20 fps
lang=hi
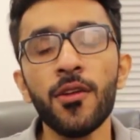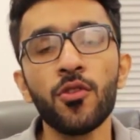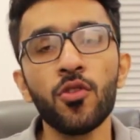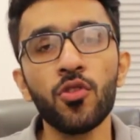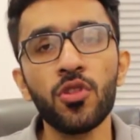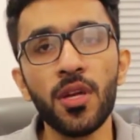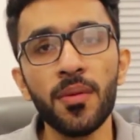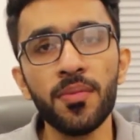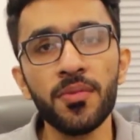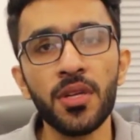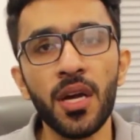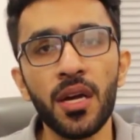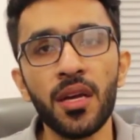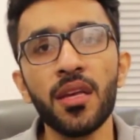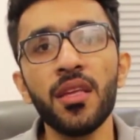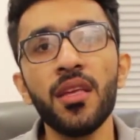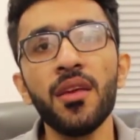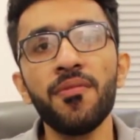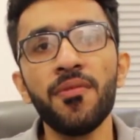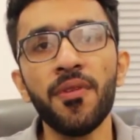तो तब
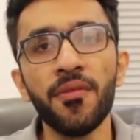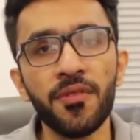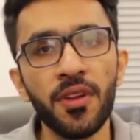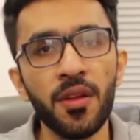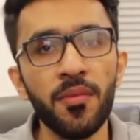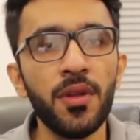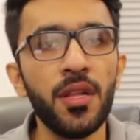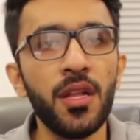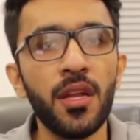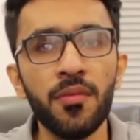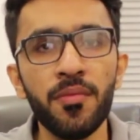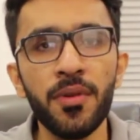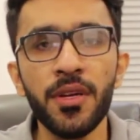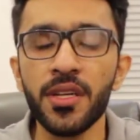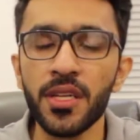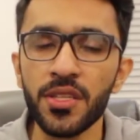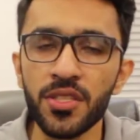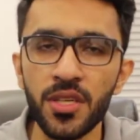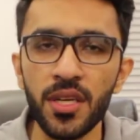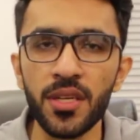जाके ये 50 मिलियन भी
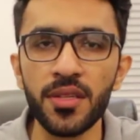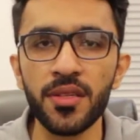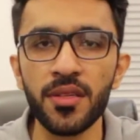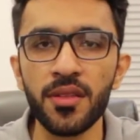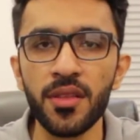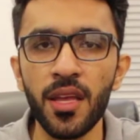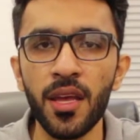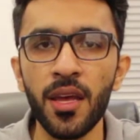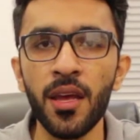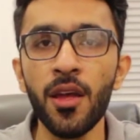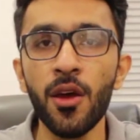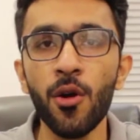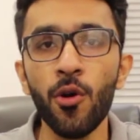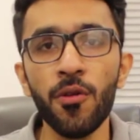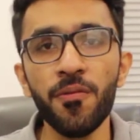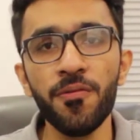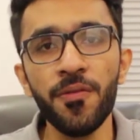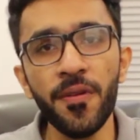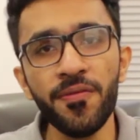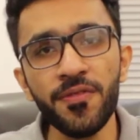टच कर सकते हैं
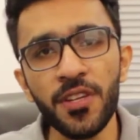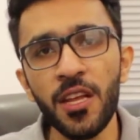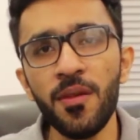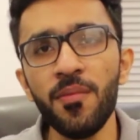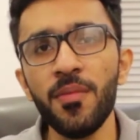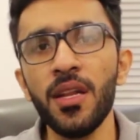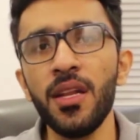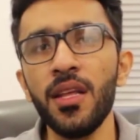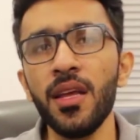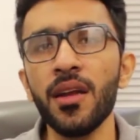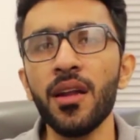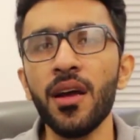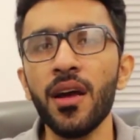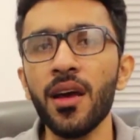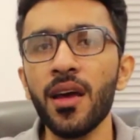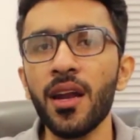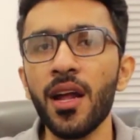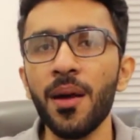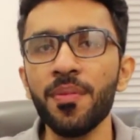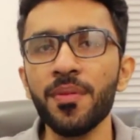और 50 मिलियन
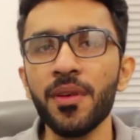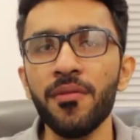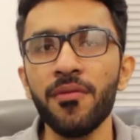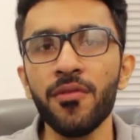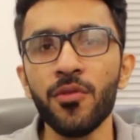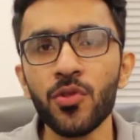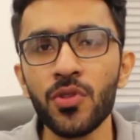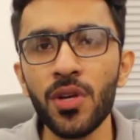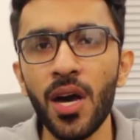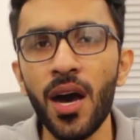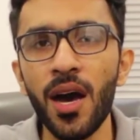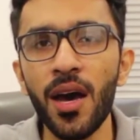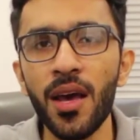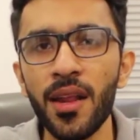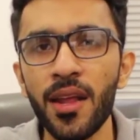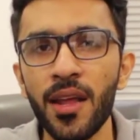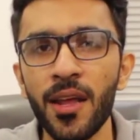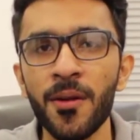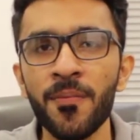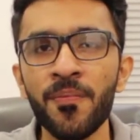अगर आपके व्यूज आ
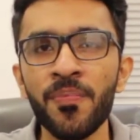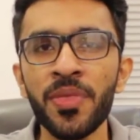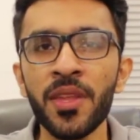रहे हैं